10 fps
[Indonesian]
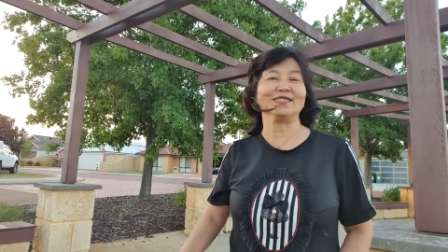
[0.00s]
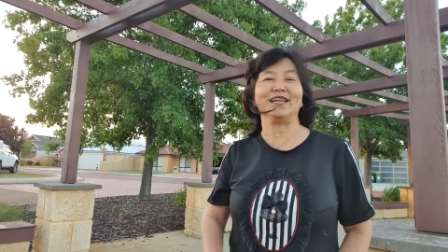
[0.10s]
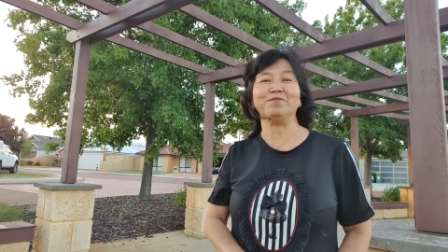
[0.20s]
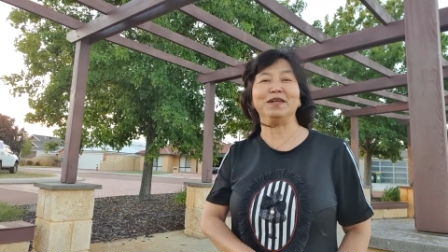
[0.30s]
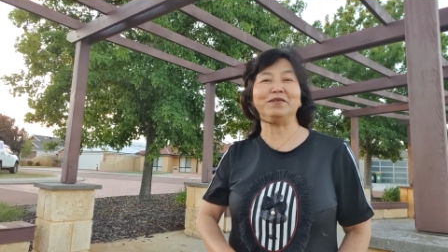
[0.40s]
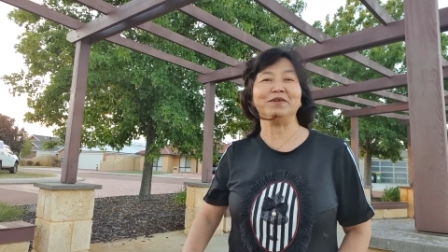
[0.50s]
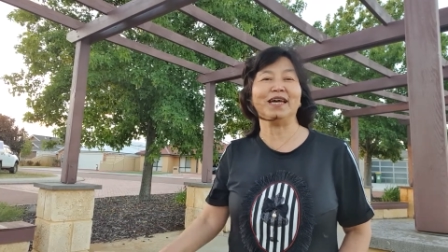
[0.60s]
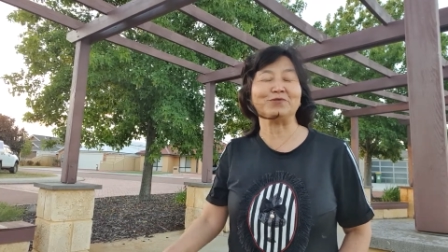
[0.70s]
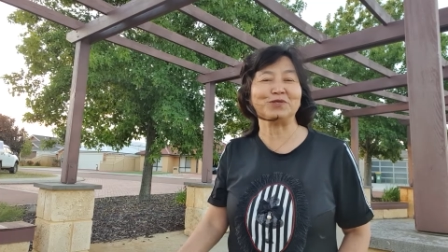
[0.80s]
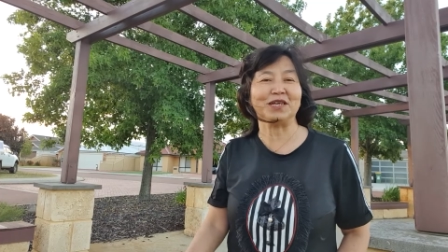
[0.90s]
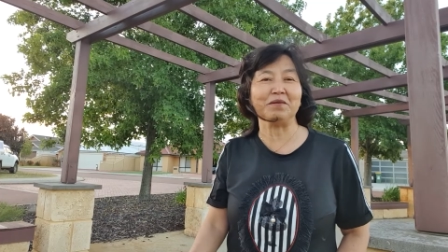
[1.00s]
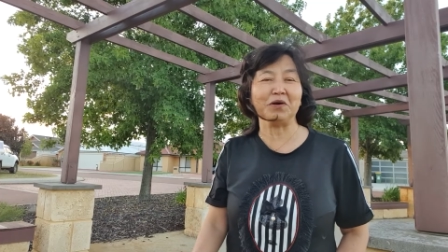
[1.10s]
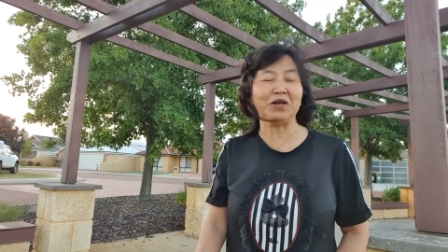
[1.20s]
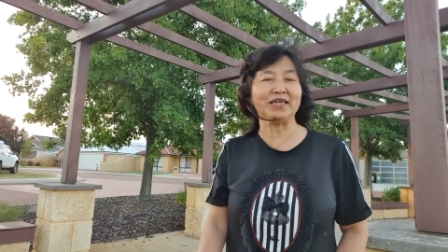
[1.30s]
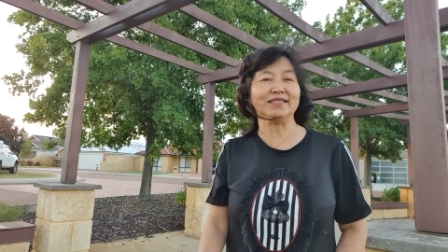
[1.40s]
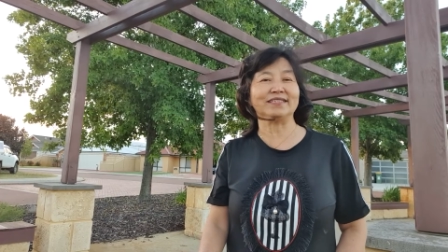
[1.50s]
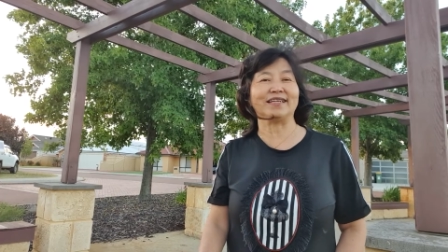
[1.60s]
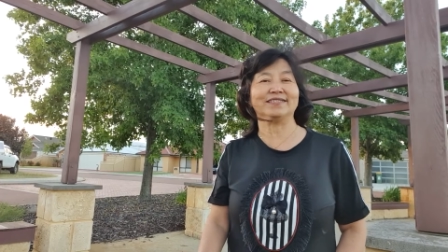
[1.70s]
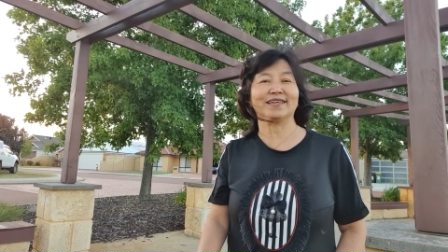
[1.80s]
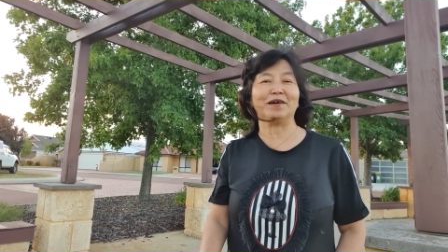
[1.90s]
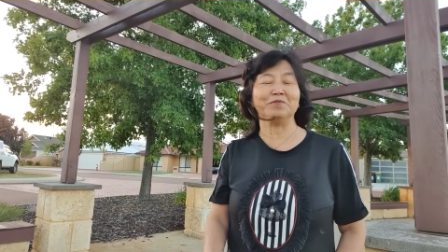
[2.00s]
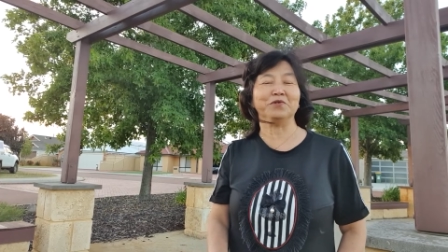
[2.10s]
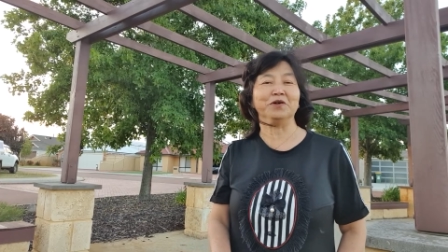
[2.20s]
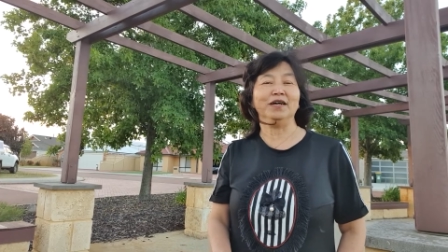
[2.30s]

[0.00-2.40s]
selama-lamanya aku tidak mau lagi touch kamu."